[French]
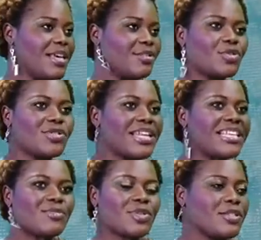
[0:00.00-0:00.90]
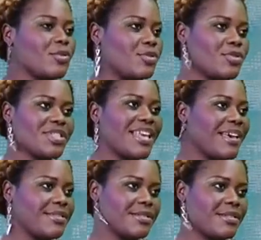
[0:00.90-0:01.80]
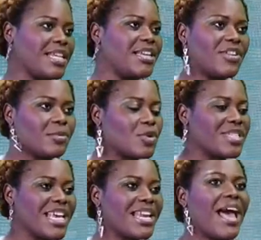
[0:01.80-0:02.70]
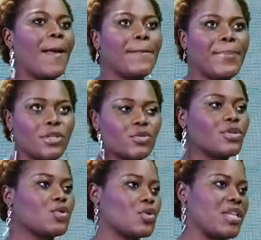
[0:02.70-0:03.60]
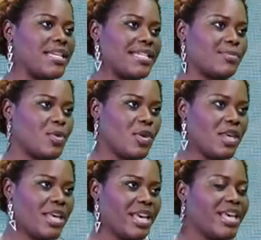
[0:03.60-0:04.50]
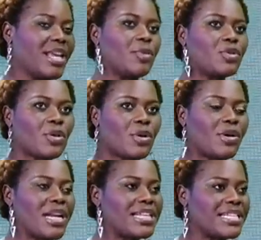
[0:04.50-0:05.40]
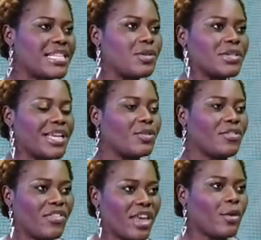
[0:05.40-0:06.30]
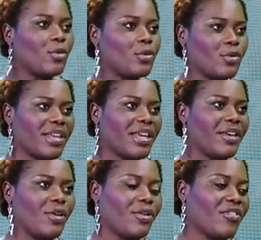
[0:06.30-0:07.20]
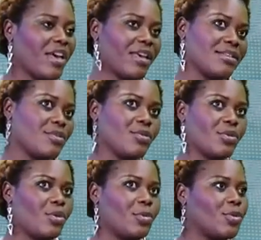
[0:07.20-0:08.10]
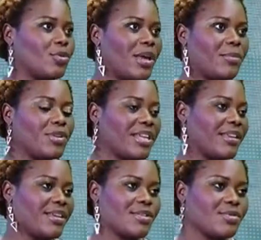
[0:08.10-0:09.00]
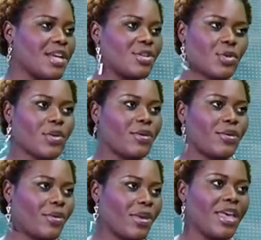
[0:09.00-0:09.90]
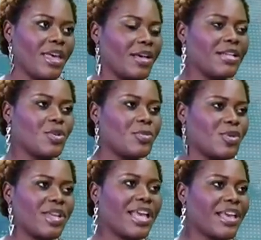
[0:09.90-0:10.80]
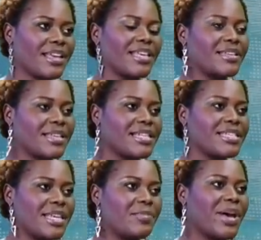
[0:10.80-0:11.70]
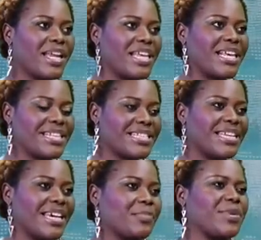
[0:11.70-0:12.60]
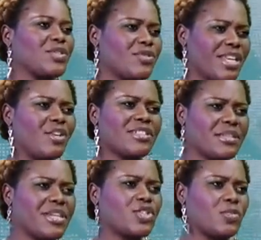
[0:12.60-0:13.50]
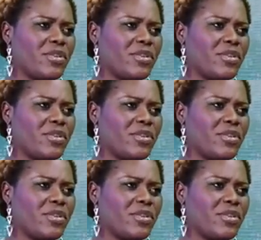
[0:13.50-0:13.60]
Le journalisme, c'est dans le sens, ça reste. Et l'événementiel a besoin de journalisme. Et la mode congolaise qui est en train de faire une entrée fracassante dans le monde de la mode internationale, je crois que ils ont besoin de quelqu'un qui, sait parler, qui sait représenter leurs images comme